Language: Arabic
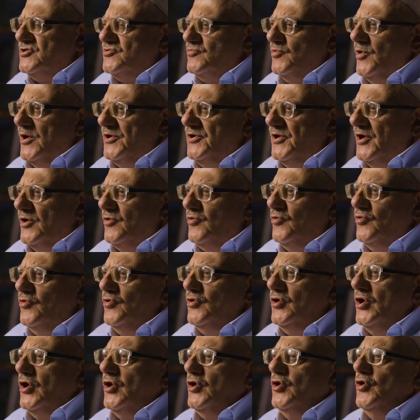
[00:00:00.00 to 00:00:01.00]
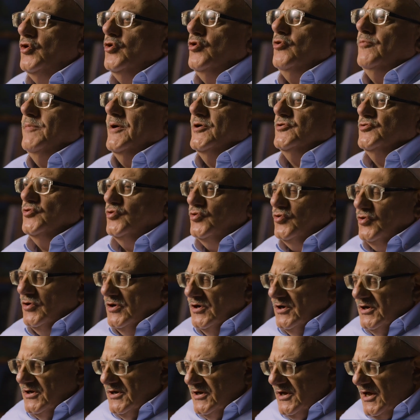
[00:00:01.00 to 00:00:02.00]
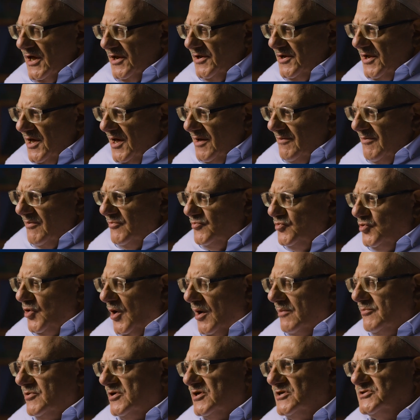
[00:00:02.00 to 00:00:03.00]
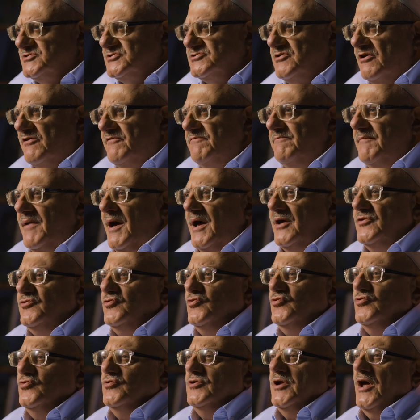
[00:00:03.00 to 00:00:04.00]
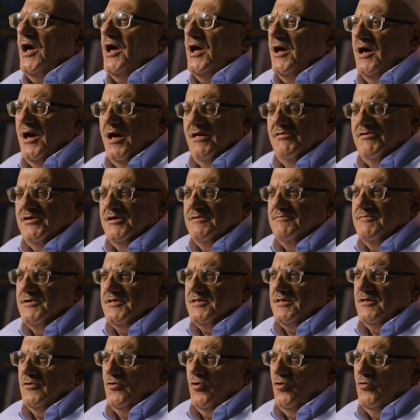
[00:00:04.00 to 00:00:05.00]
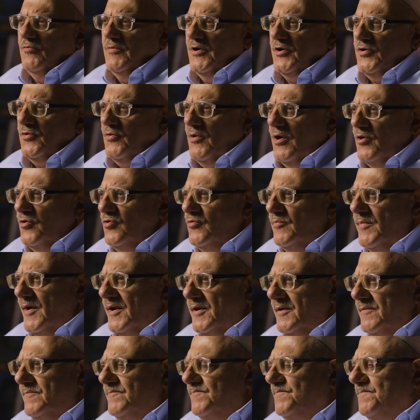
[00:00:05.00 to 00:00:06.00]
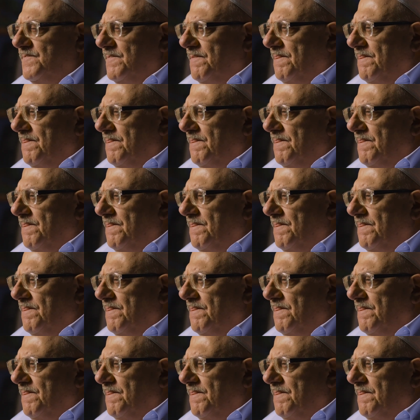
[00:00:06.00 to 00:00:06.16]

يجب أن نقول لبد لأنها ممنوعة من الصرف معدولة هذه مثل عمر وهبل